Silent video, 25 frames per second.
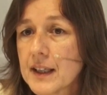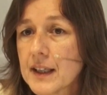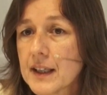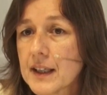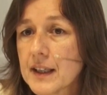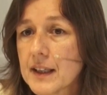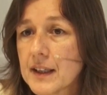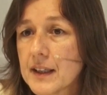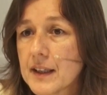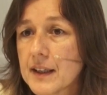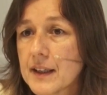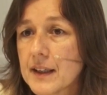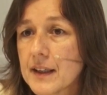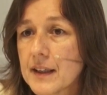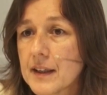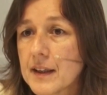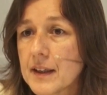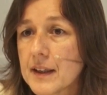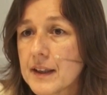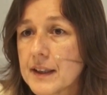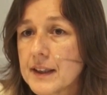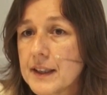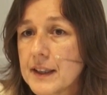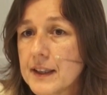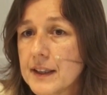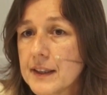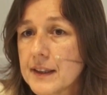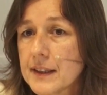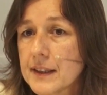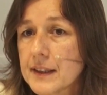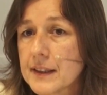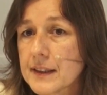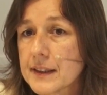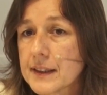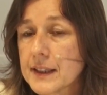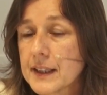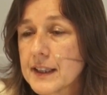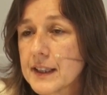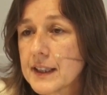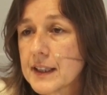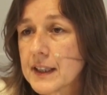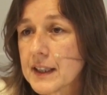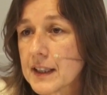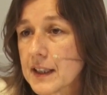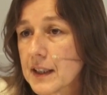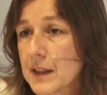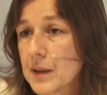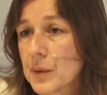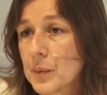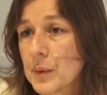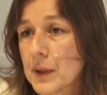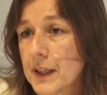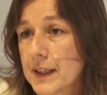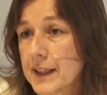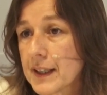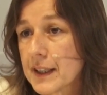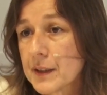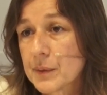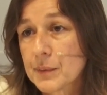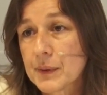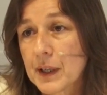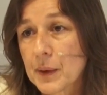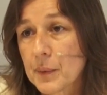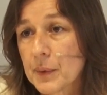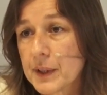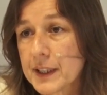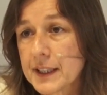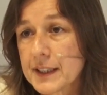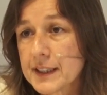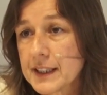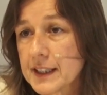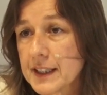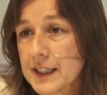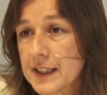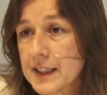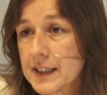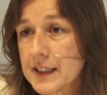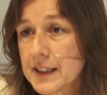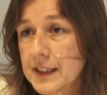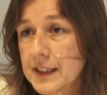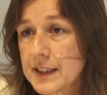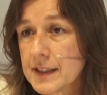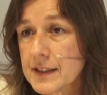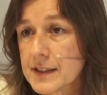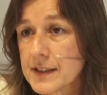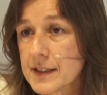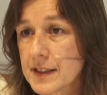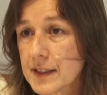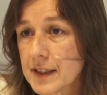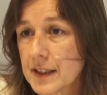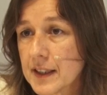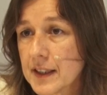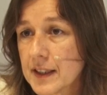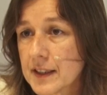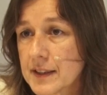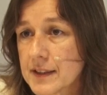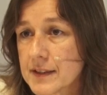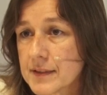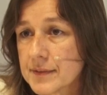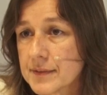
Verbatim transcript: eh, y tienen que guardar una cuarentena de 15 días.